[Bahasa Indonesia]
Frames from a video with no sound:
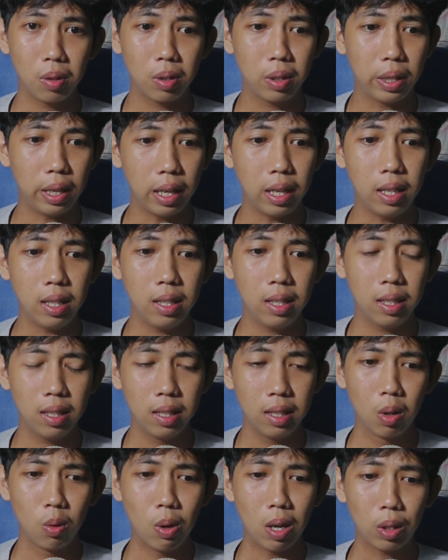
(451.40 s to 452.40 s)
Oke.
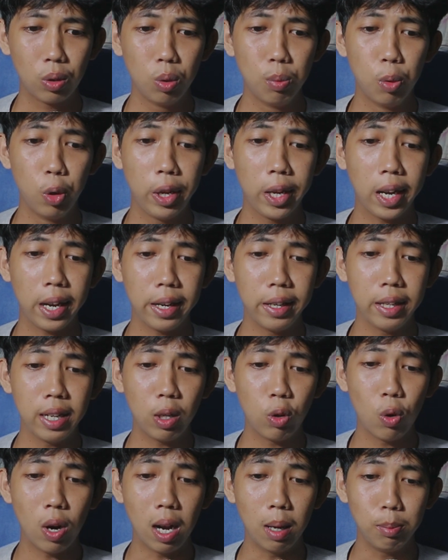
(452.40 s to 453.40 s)
Waktu boneka ini
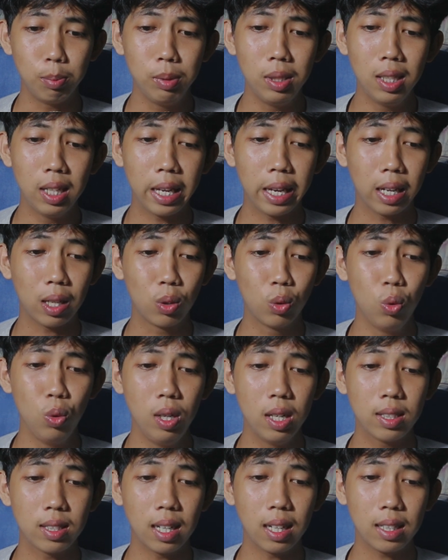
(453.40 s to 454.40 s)
aku ambil, leherku
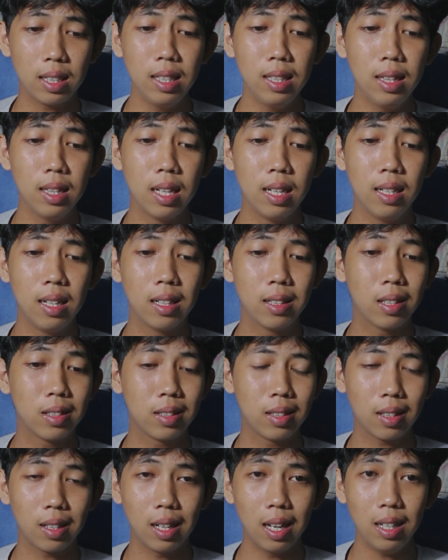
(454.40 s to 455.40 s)
nggak sakit dan gak
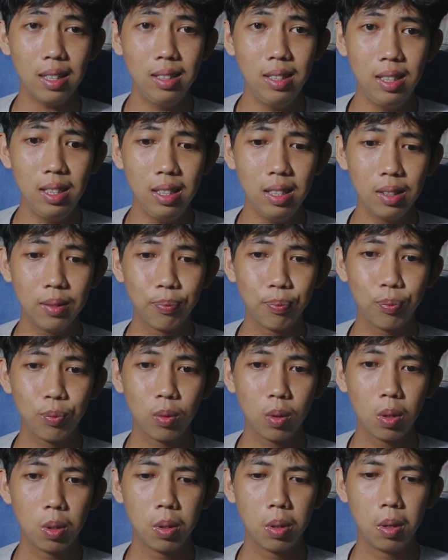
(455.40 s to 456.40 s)
sesek lagi.
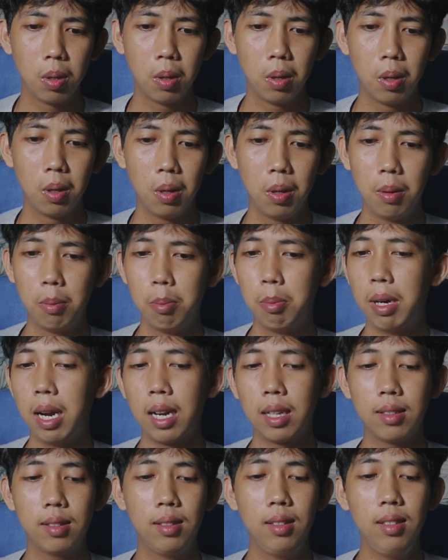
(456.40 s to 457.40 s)

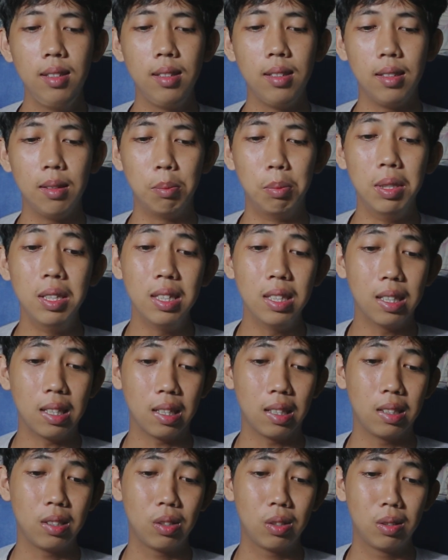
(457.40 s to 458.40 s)
Berarti
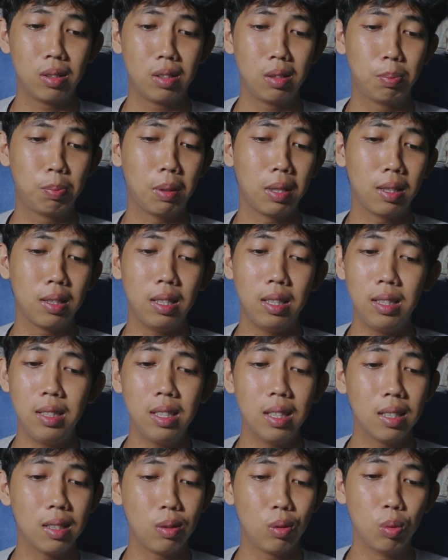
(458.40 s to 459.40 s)
bener,
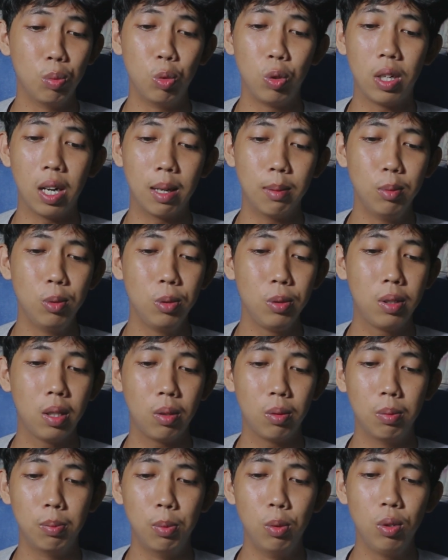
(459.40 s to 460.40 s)
sepertinya tubuh kamu
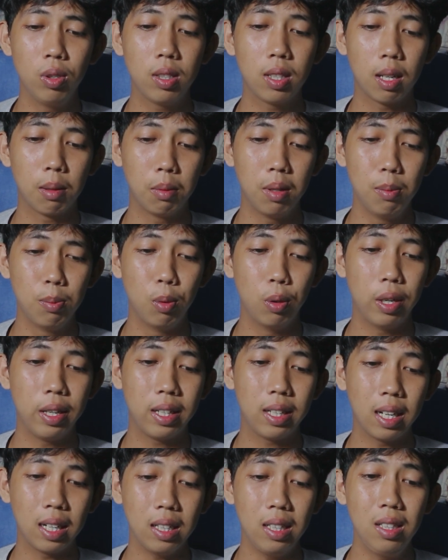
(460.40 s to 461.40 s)
terhubung sama
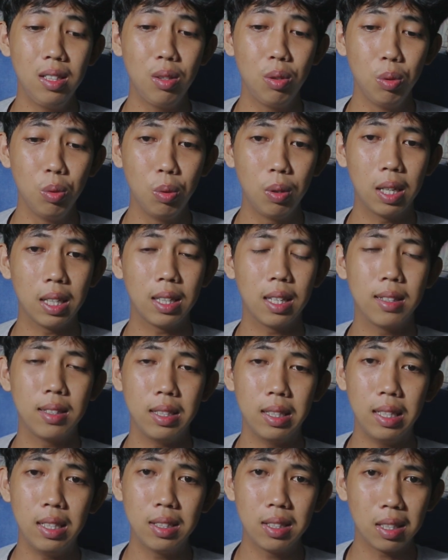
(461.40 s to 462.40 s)
boneka itu, kata
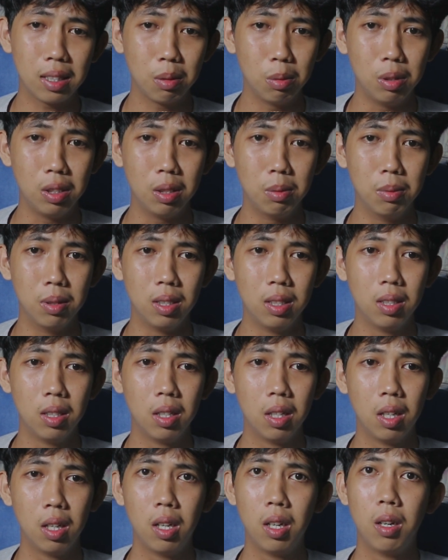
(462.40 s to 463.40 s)
si Risa teman-teman.
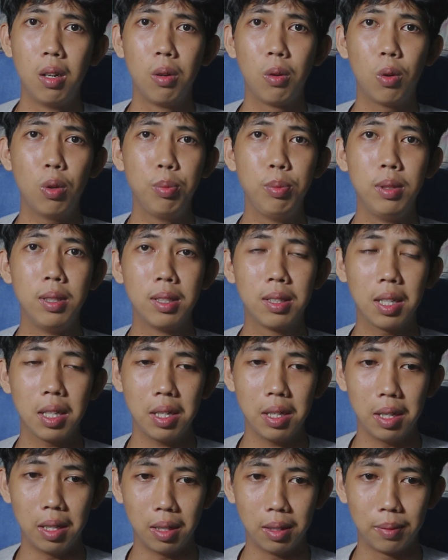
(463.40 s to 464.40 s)
Kok bisa
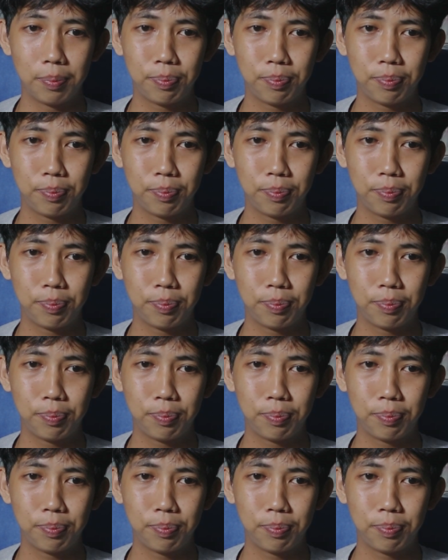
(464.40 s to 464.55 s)
ya?